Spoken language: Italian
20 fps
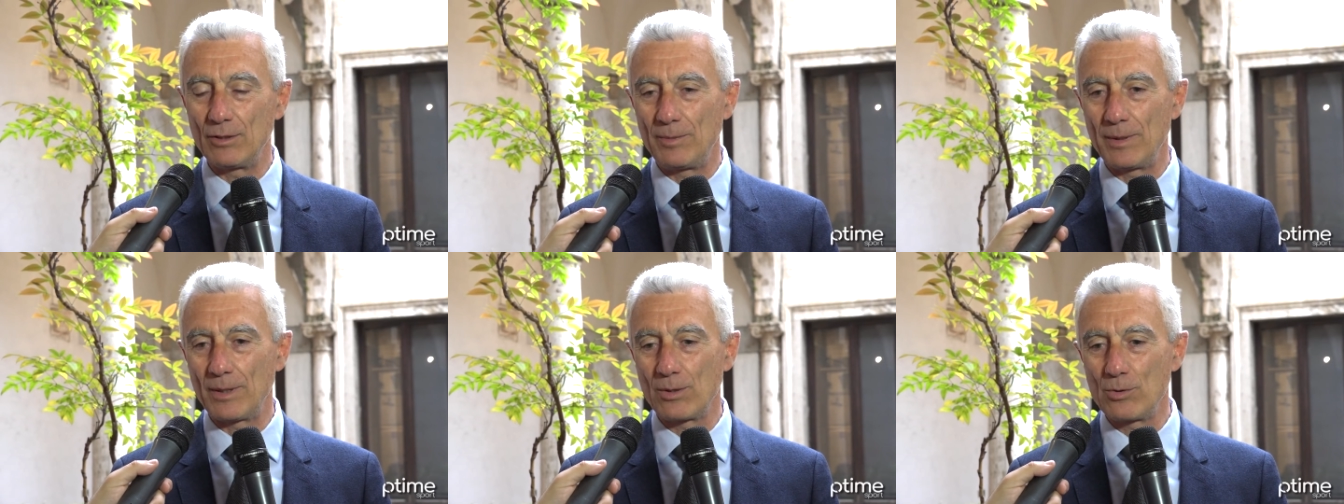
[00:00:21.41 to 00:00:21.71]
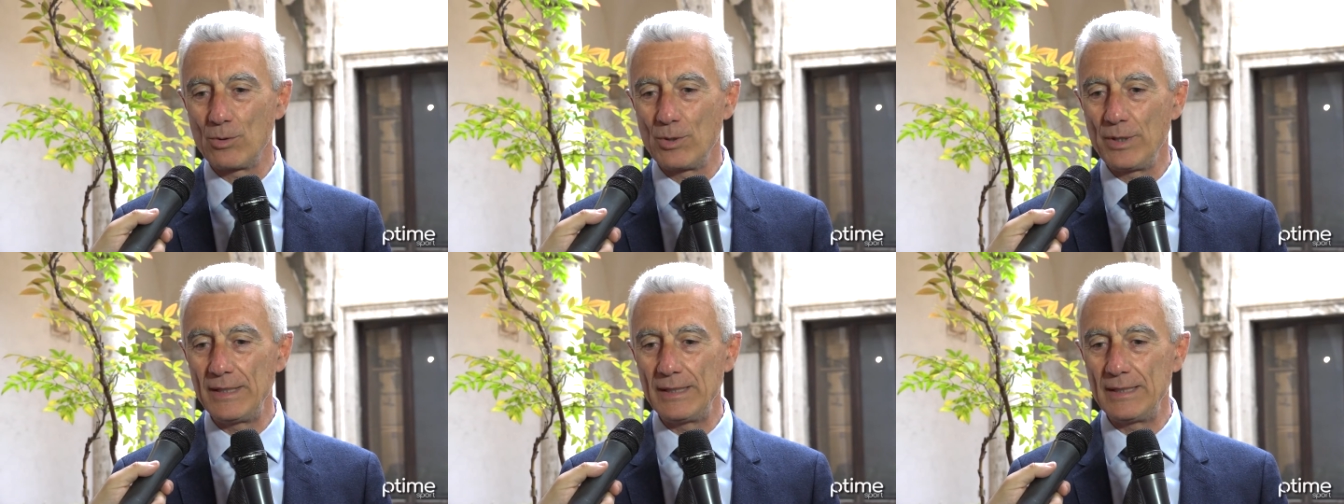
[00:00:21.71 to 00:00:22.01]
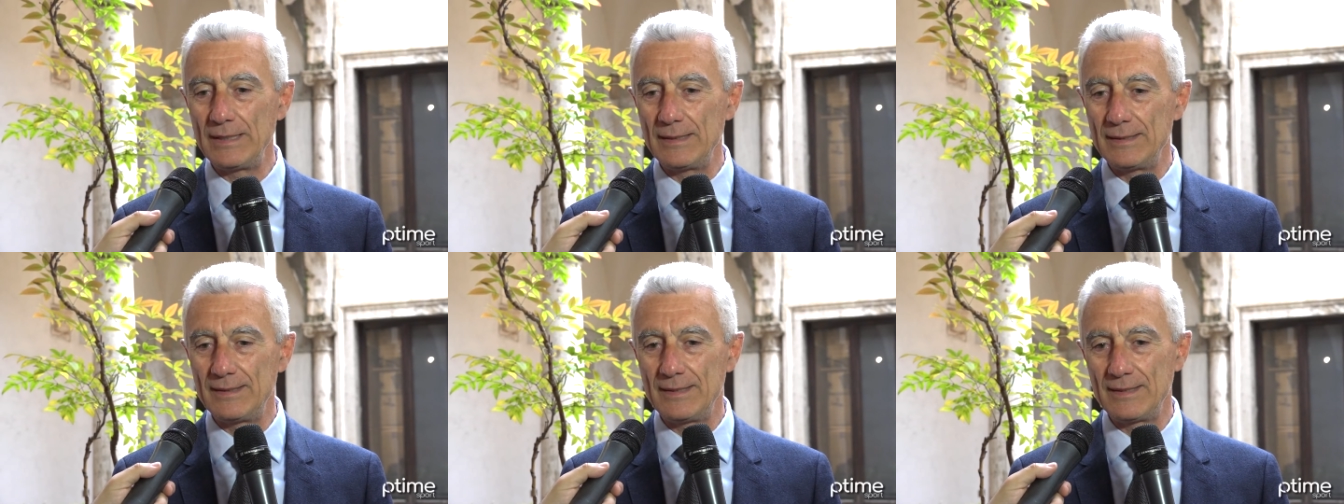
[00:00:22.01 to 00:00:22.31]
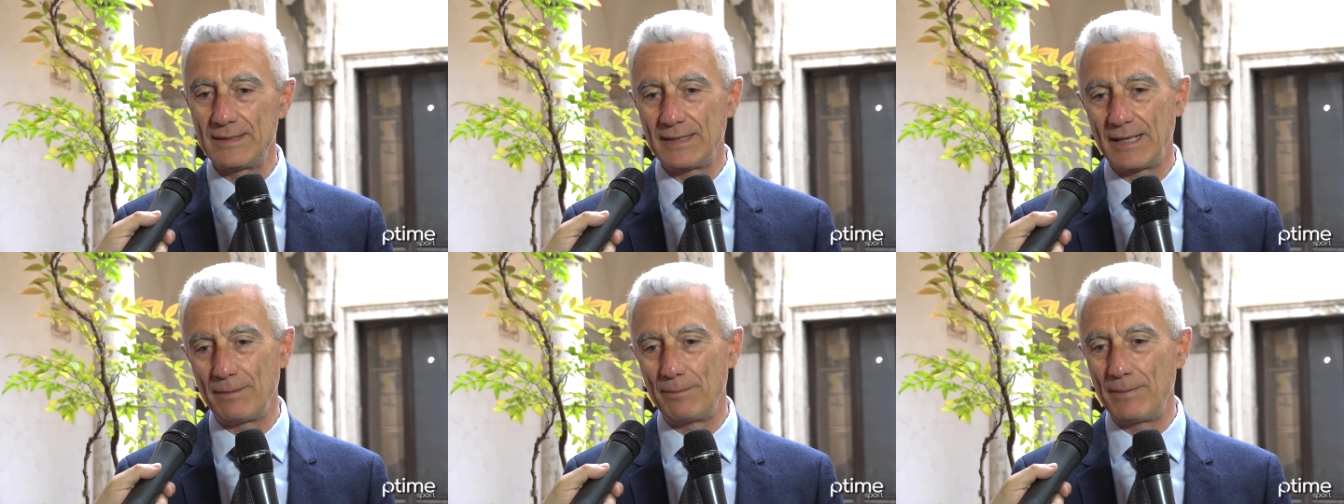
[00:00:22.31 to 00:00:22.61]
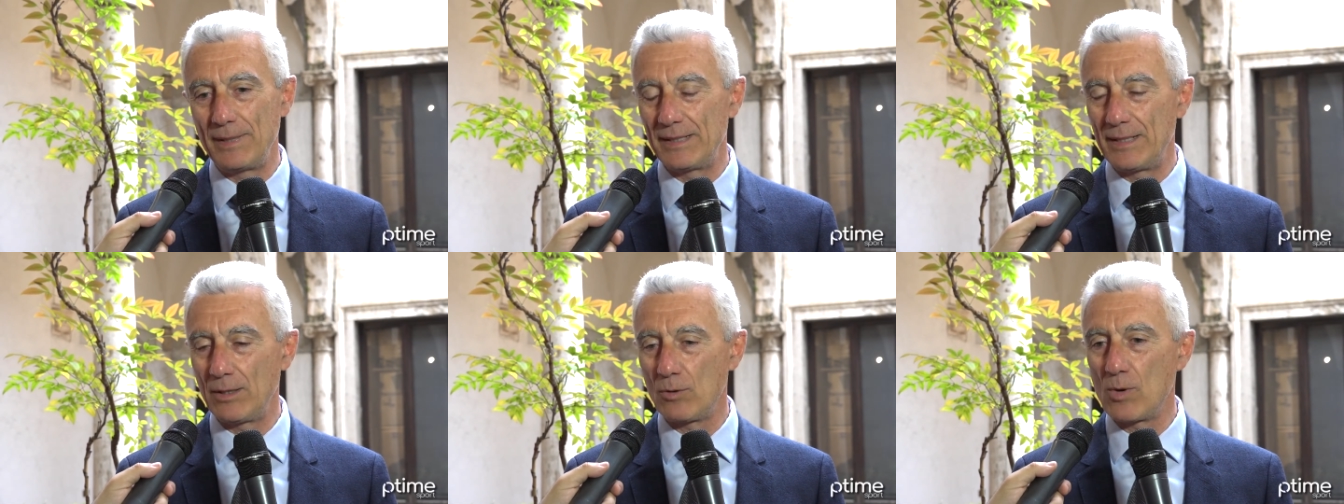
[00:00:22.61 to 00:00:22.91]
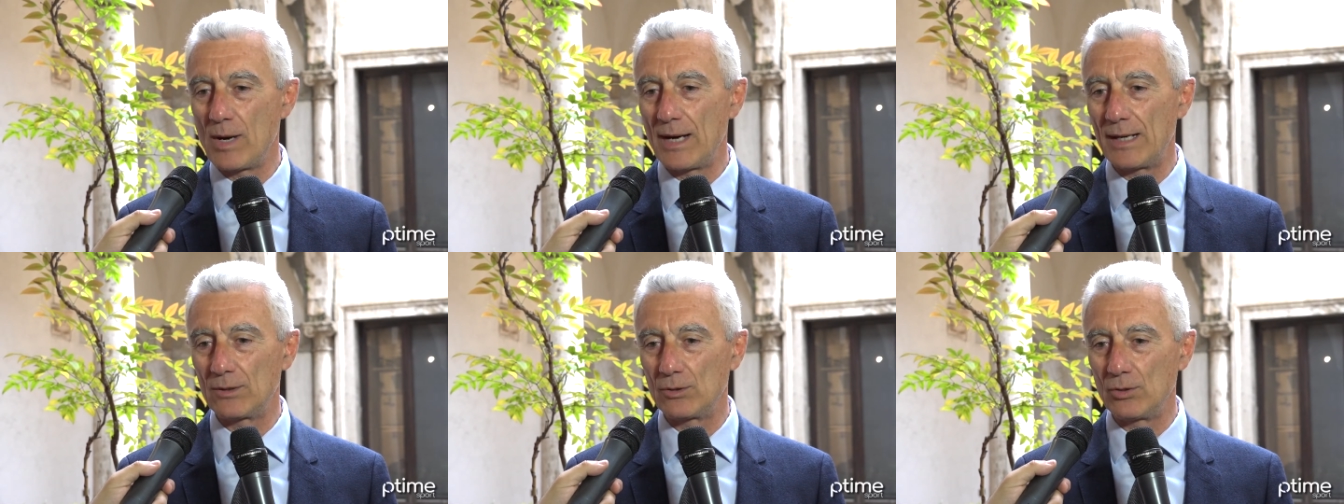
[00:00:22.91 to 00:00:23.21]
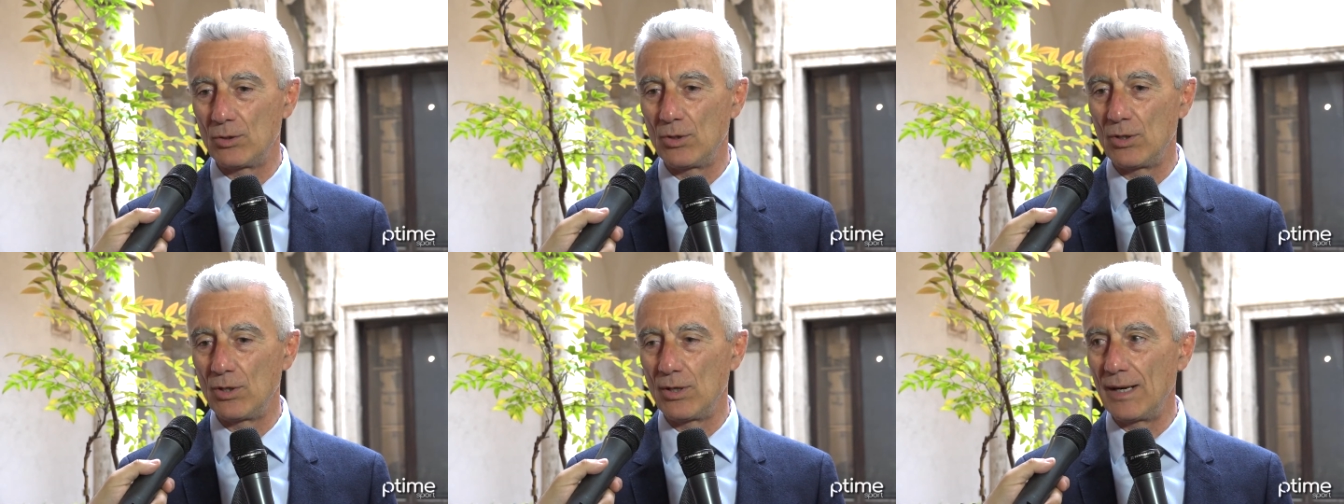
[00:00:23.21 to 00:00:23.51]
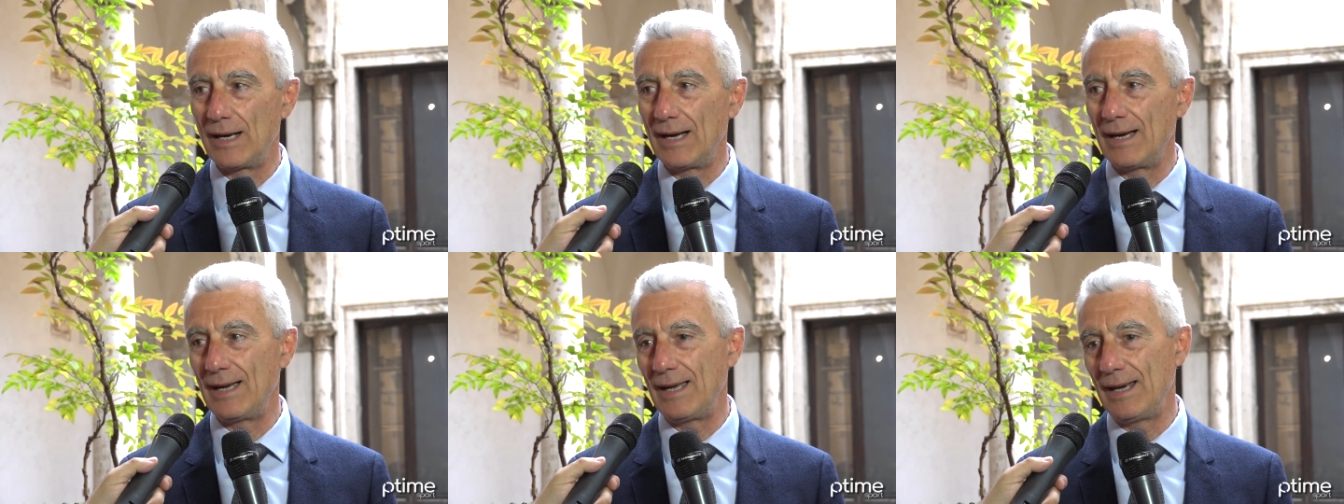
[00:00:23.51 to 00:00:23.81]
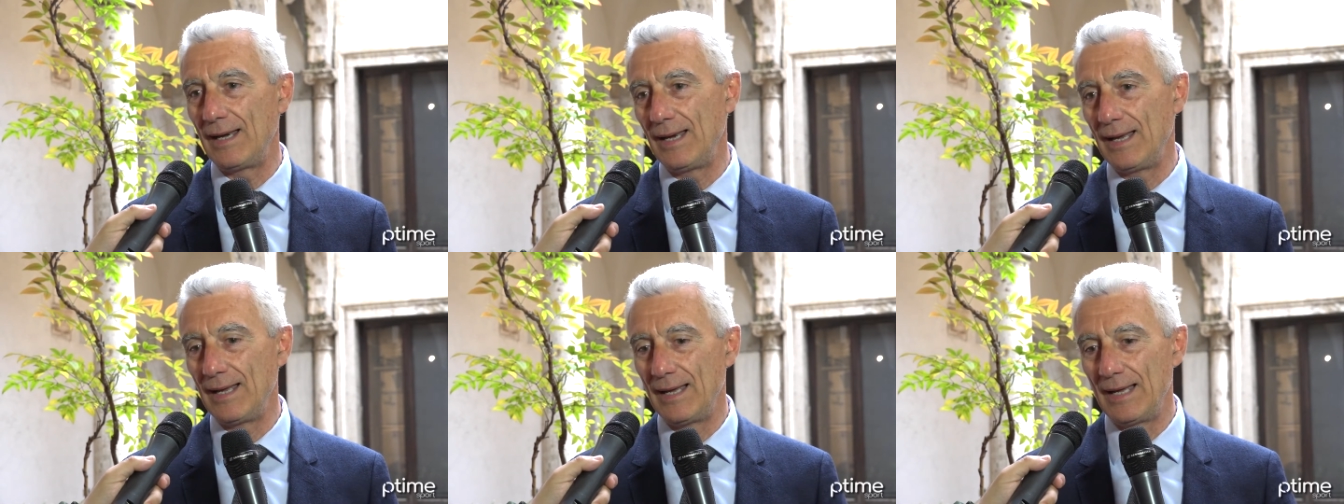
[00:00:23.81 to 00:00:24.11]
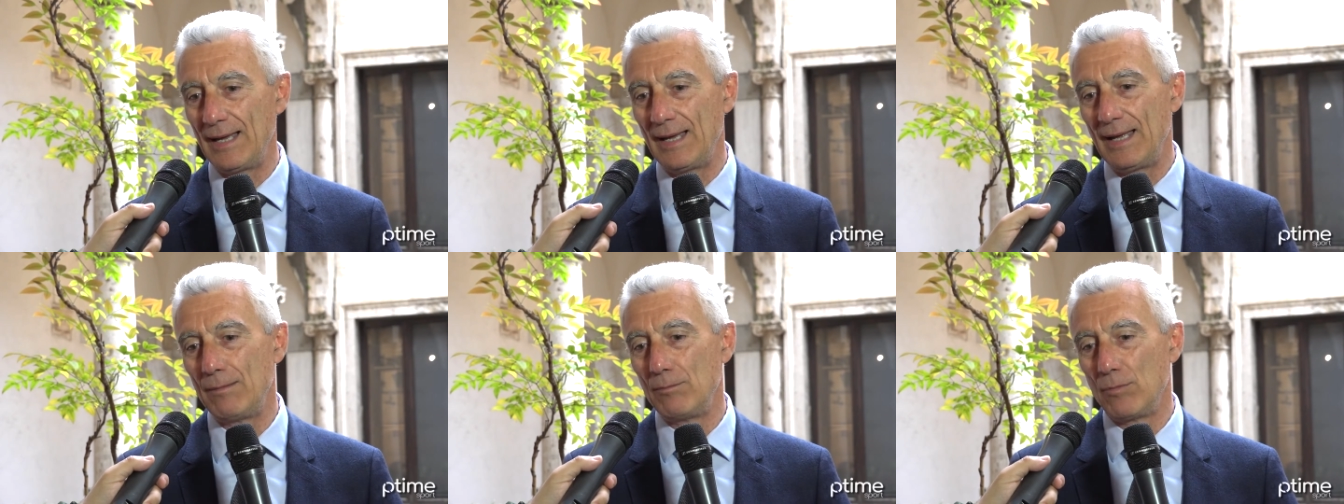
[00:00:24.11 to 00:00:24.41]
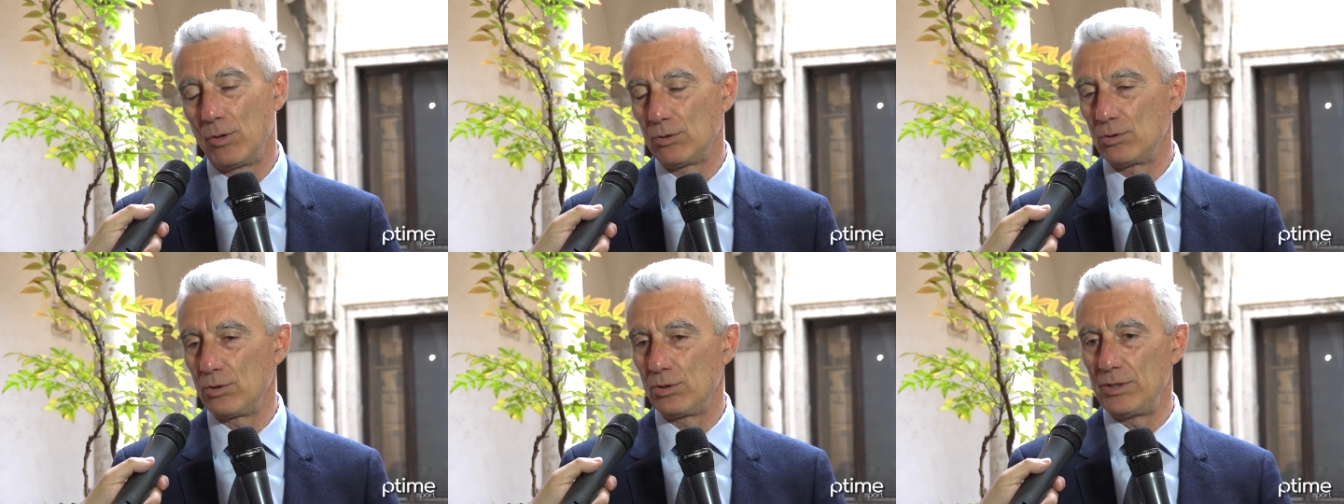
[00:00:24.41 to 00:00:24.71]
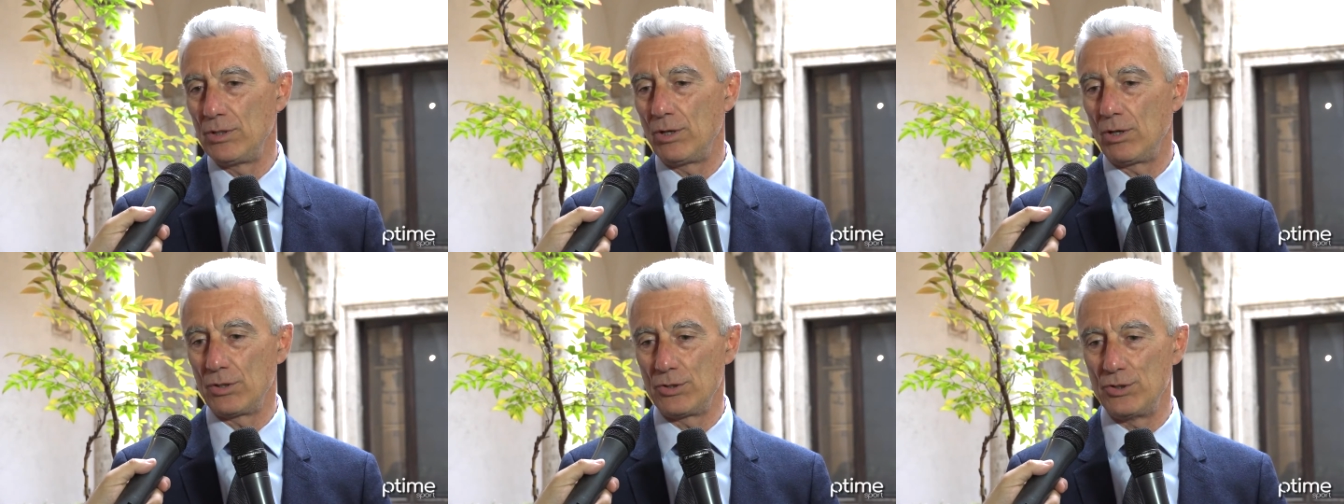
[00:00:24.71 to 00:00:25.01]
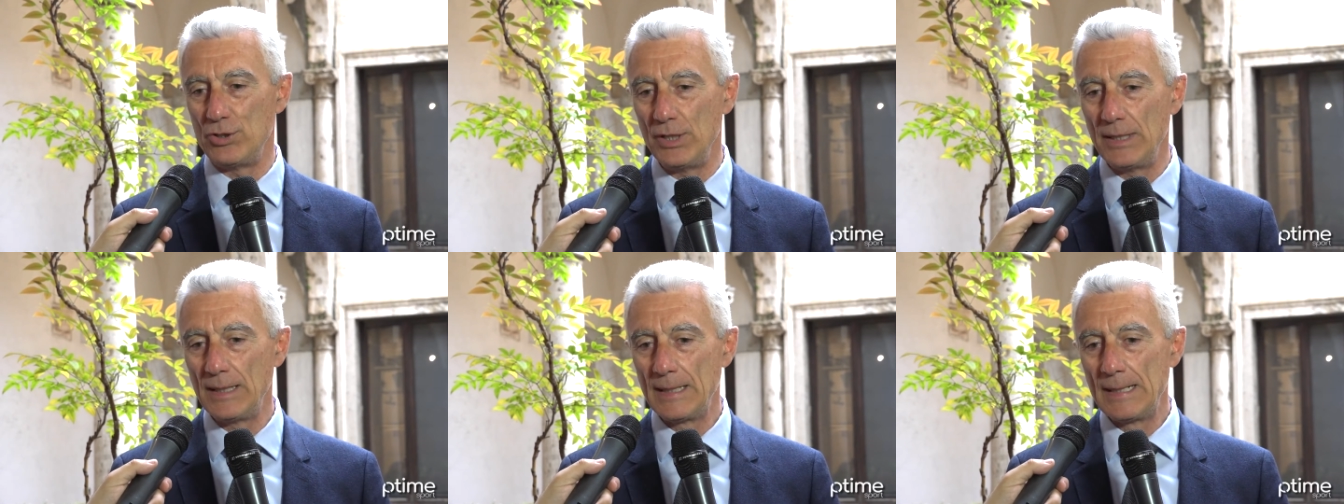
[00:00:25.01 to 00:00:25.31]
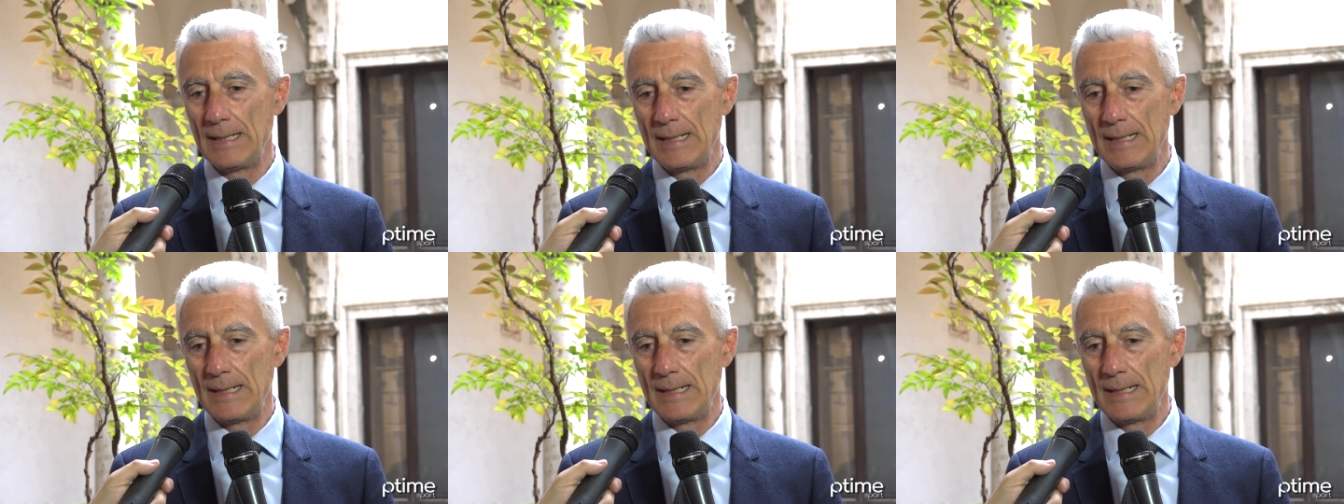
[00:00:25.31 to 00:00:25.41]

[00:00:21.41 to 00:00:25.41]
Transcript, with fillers: per cui si sarebbe adeguato alla, al mondo di oggi